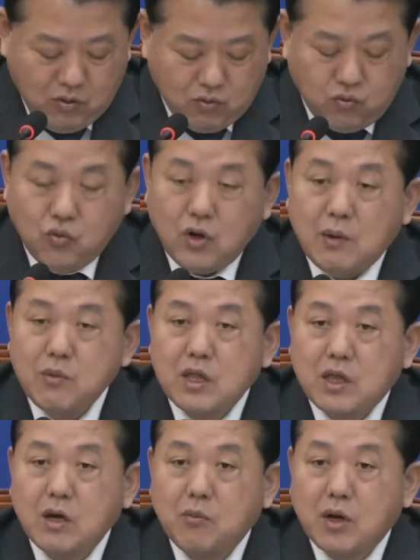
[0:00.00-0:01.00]

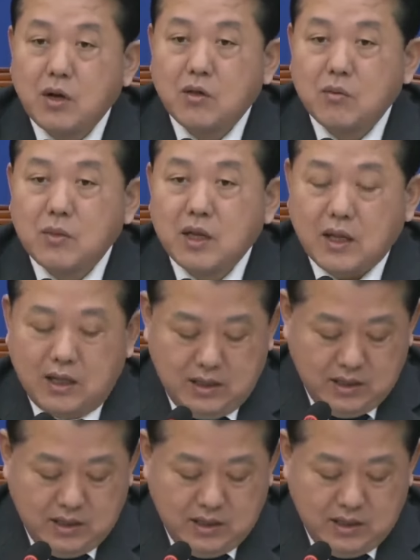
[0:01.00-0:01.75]
둔갑시켜 버렸습니다.